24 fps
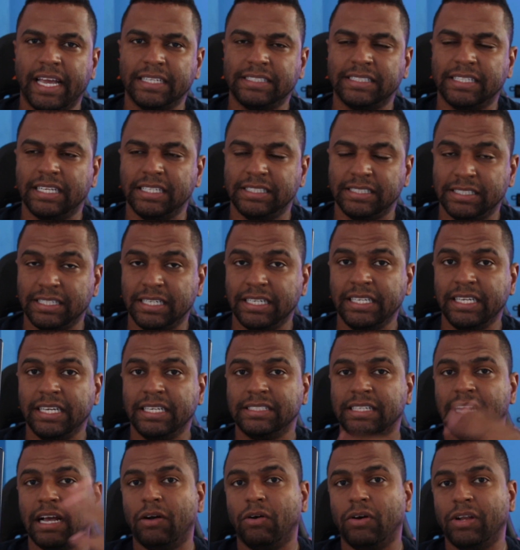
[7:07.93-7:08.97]
Essas
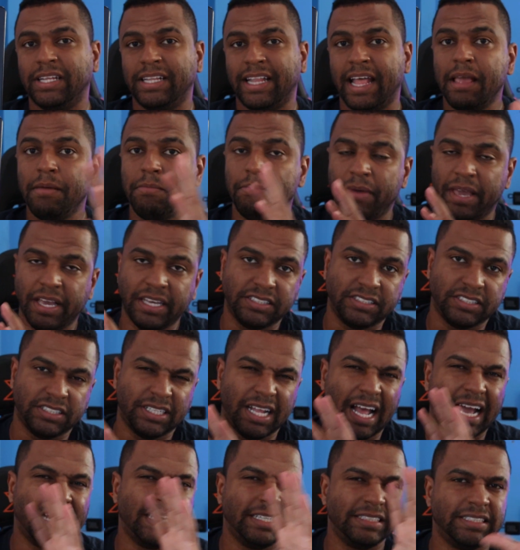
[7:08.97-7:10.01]
linhas agora é da Immense,
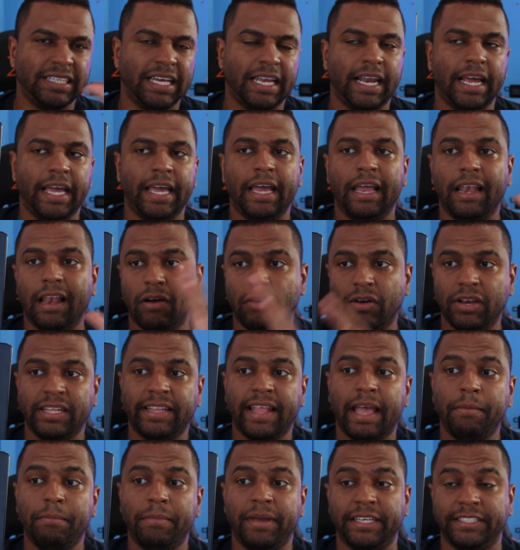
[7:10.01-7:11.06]
tá? Antes era L, agora é
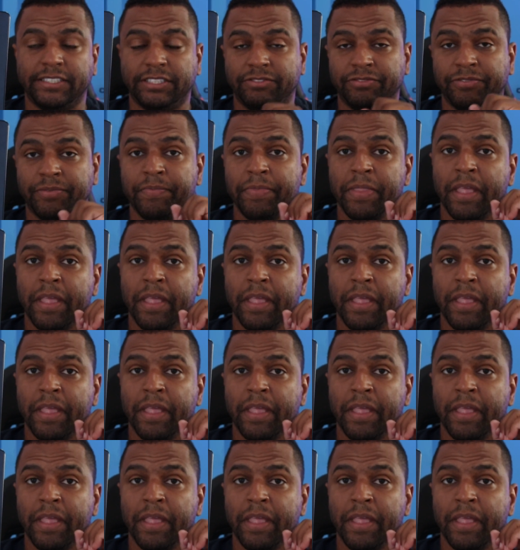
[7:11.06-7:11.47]
da Immense.